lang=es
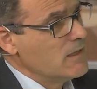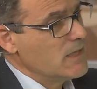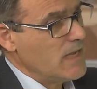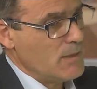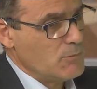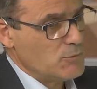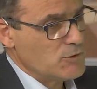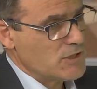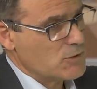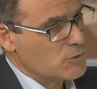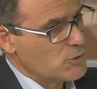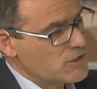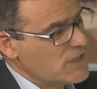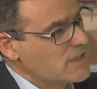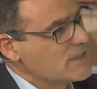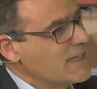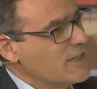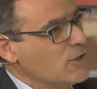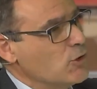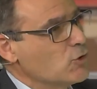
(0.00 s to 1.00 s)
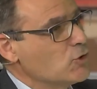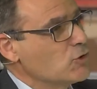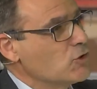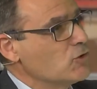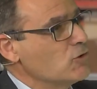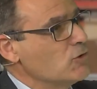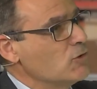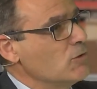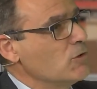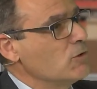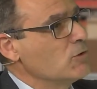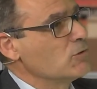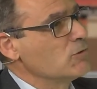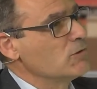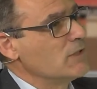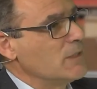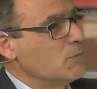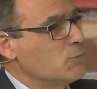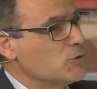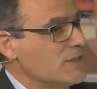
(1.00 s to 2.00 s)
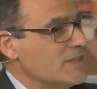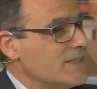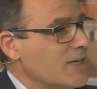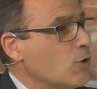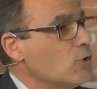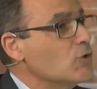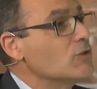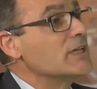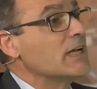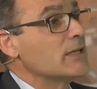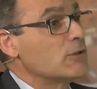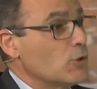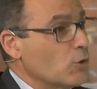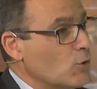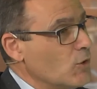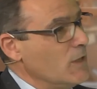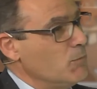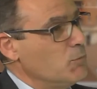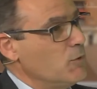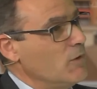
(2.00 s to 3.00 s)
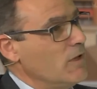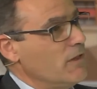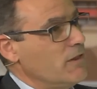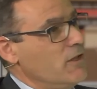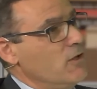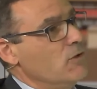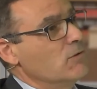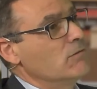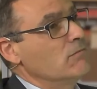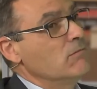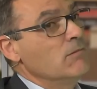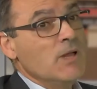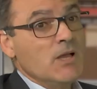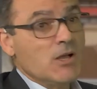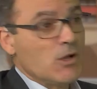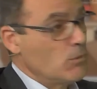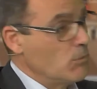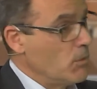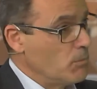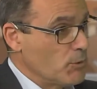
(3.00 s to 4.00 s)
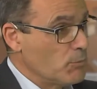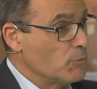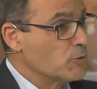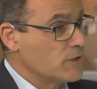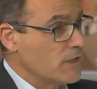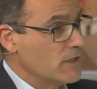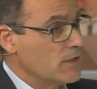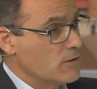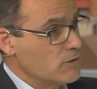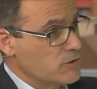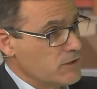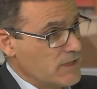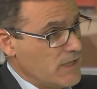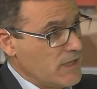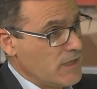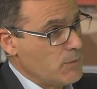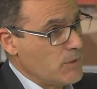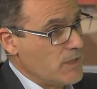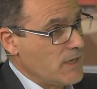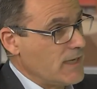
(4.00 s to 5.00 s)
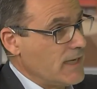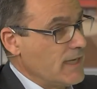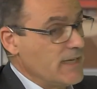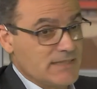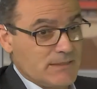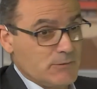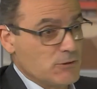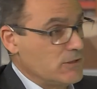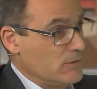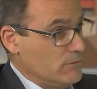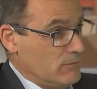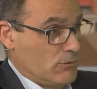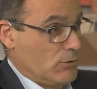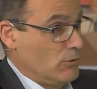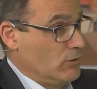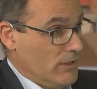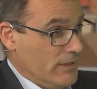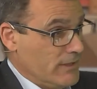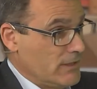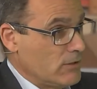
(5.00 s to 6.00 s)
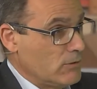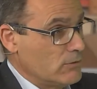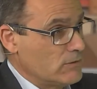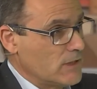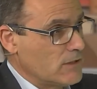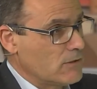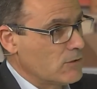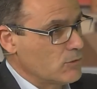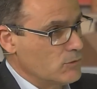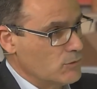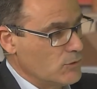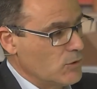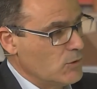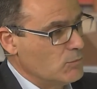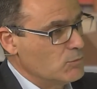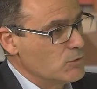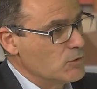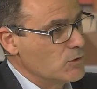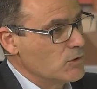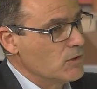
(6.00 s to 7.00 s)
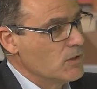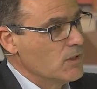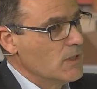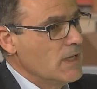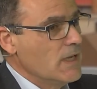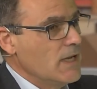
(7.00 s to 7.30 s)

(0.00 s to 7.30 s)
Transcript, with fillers: Hay muchas cosas que nosotros no tenemos ese contacto con la población como podemos tenerlos aquí en Guadalajara, que estamos en contacto con todo el mundo.